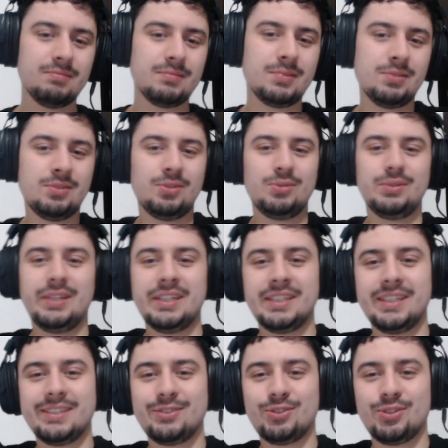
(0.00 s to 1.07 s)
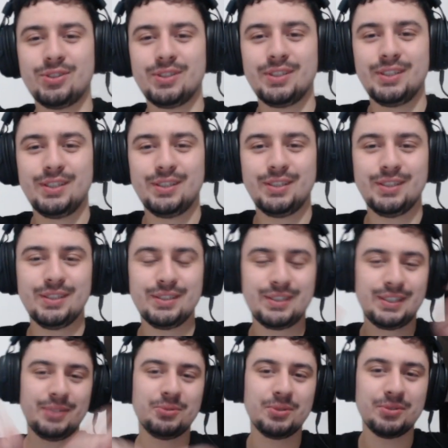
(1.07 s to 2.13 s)
to król na g3 e,
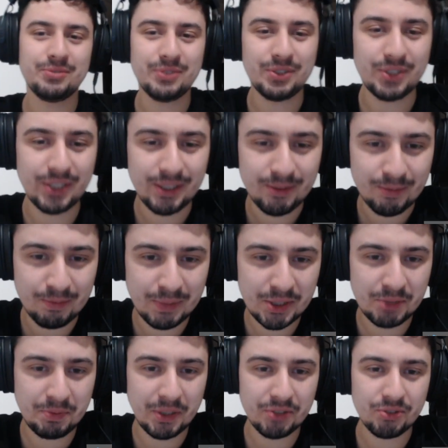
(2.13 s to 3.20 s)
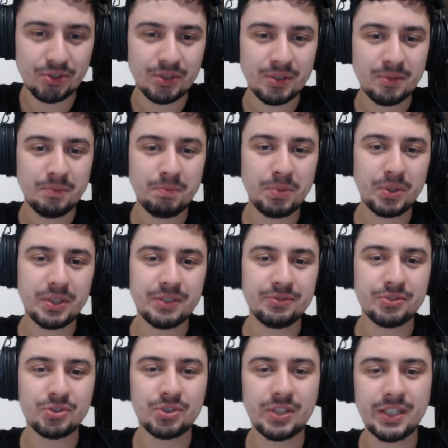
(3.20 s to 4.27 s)
całkowicie bezpieczny. Po
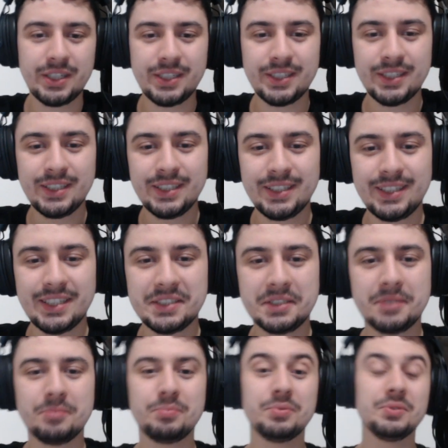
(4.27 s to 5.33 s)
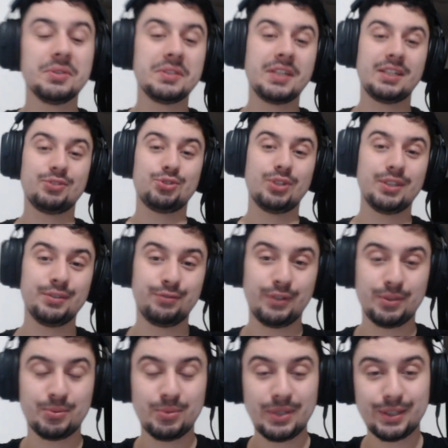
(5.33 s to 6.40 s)
F4 następuje dalsza
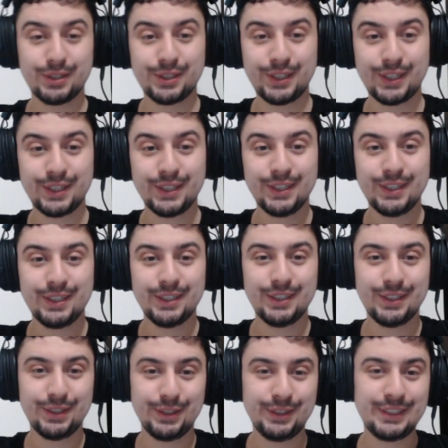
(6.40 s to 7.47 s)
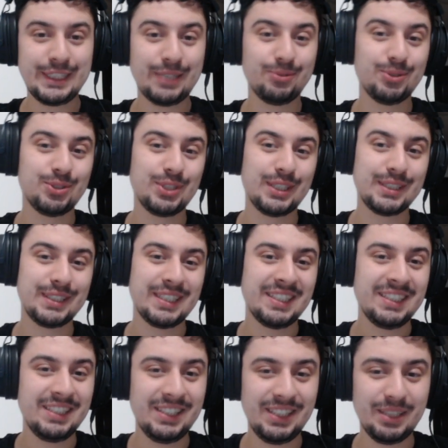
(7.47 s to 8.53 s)
ewakuacja e, i cały czas
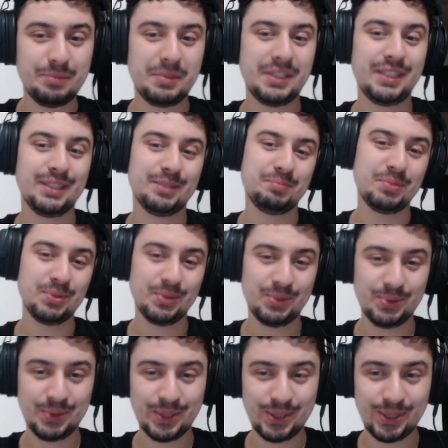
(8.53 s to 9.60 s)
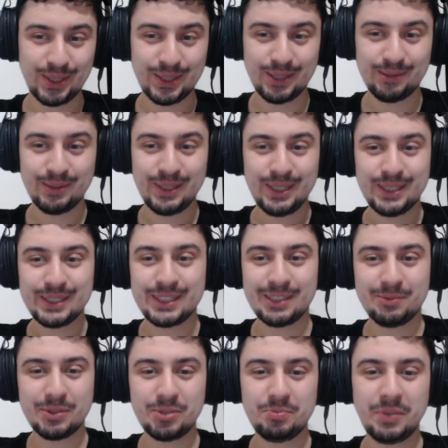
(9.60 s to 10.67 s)
nie ma jak punktu G7
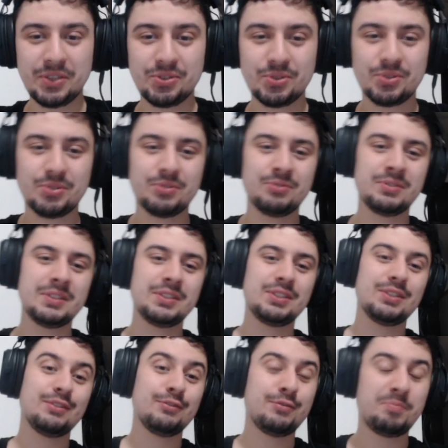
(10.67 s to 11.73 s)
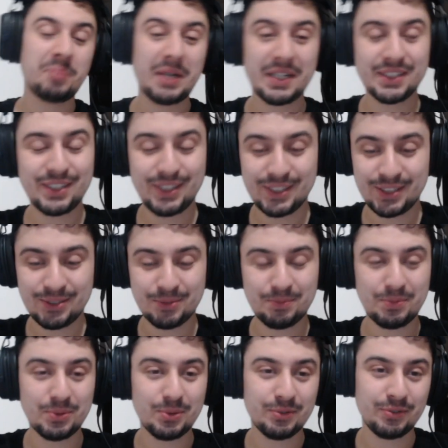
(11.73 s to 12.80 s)
zabezpieczyć. Więc w partii
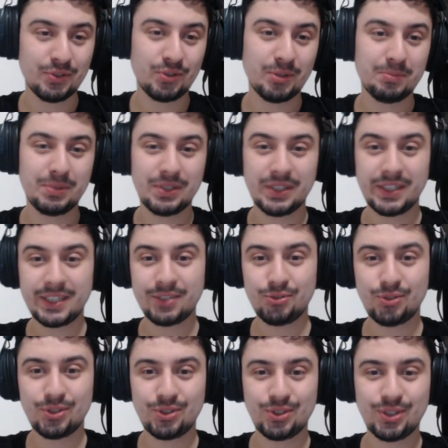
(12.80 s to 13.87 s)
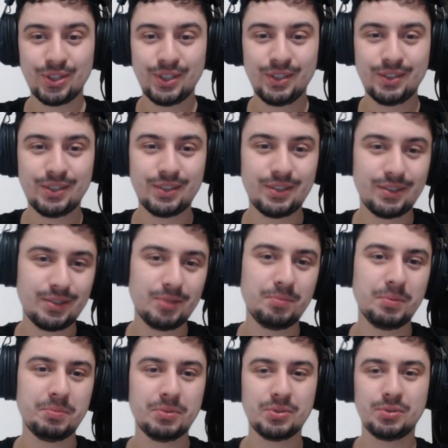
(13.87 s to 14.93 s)
nastąpiło wieża bije A6, e, no i
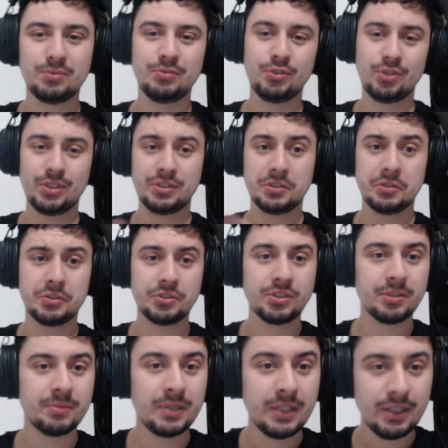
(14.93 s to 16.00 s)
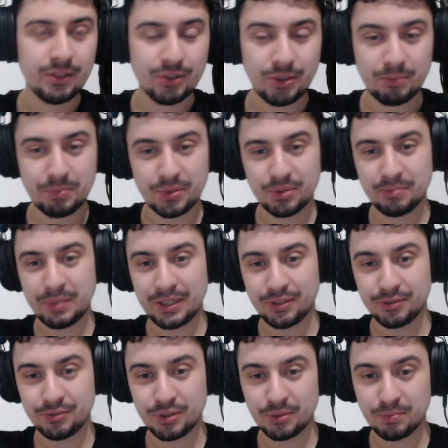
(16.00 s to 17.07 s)
po prostu wieża C8, no i
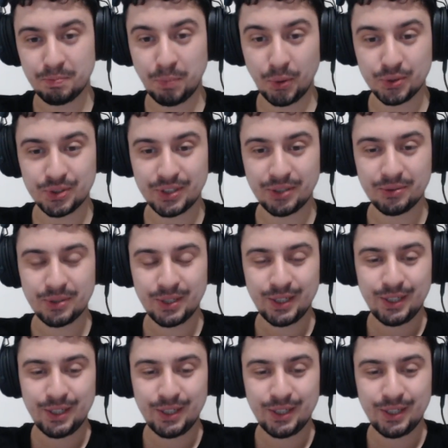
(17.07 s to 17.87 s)
Ponomariow się poddał.